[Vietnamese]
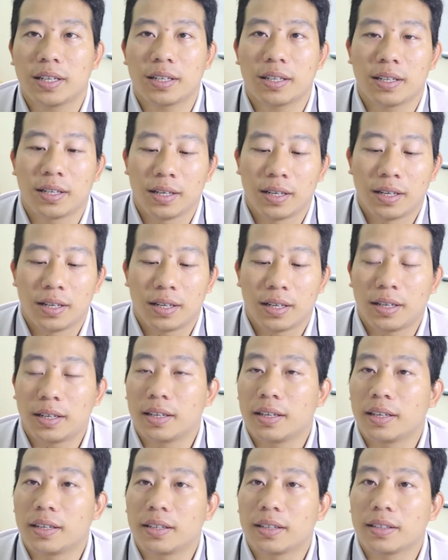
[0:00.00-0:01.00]
là
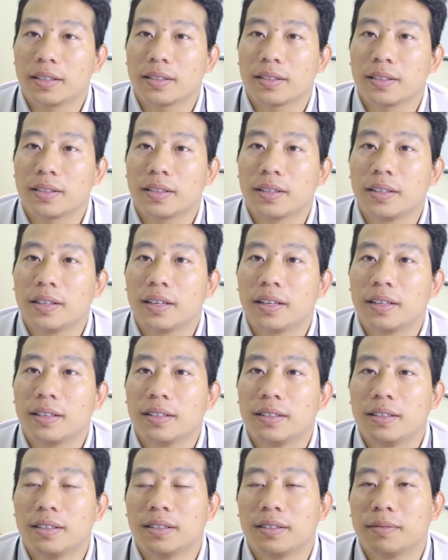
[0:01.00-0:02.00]
Ờ, thực hiện
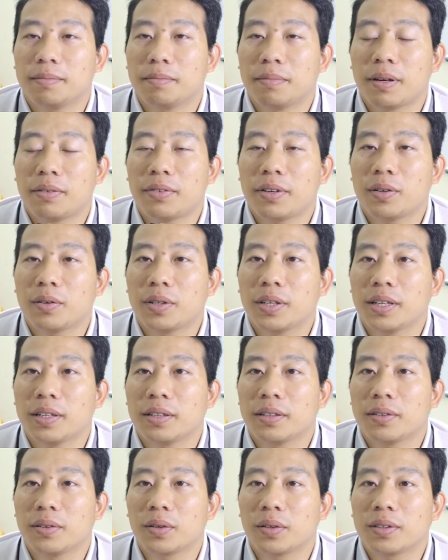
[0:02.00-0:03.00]
uh, mà vẫn có
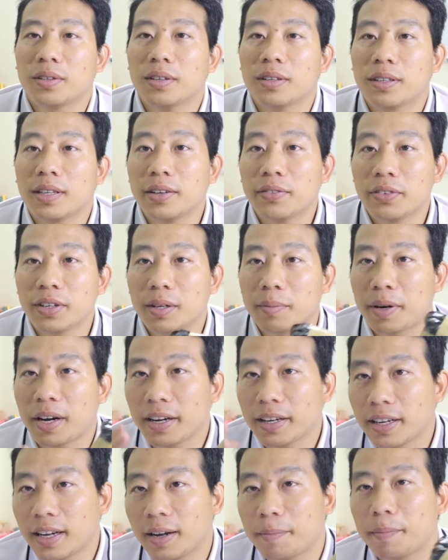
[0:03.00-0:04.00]
thể nó tương thích với cái
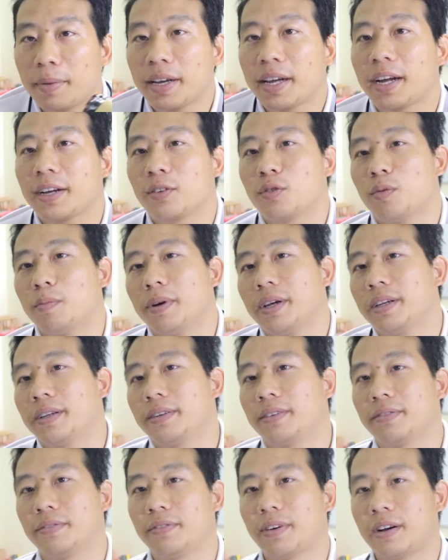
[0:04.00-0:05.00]
máy máy ảnh của
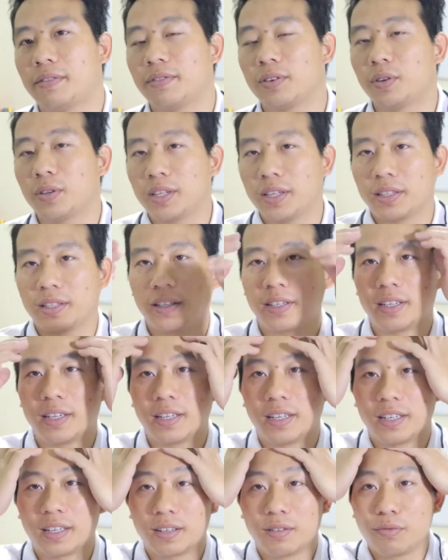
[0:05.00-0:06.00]
mình và vẫn có thể thực
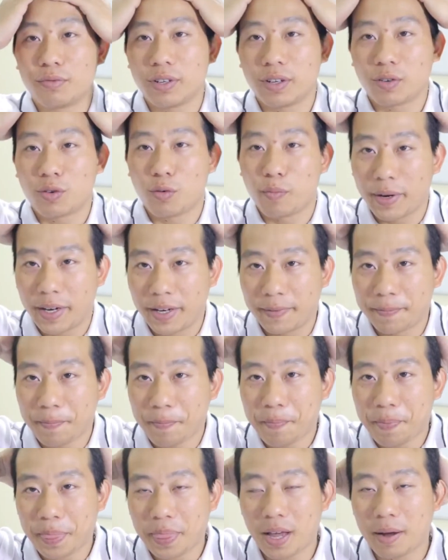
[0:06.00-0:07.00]
hiện được công việc của mình
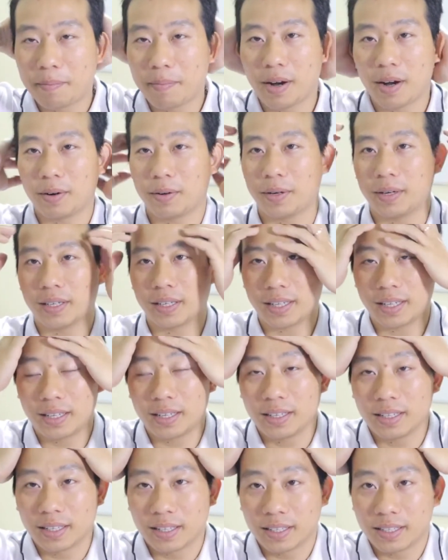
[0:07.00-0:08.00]
đảm bảo
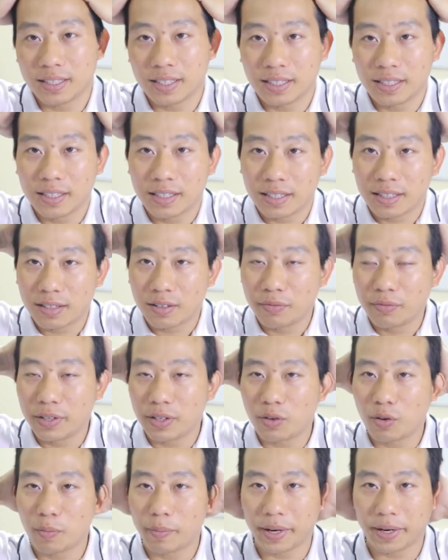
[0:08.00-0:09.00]
cái cái chất lượng công
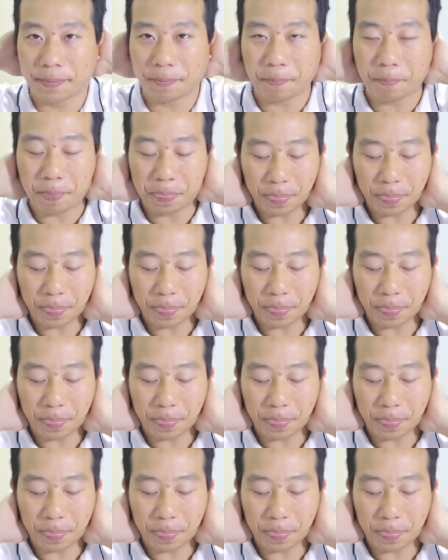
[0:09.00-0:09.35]
việc của mình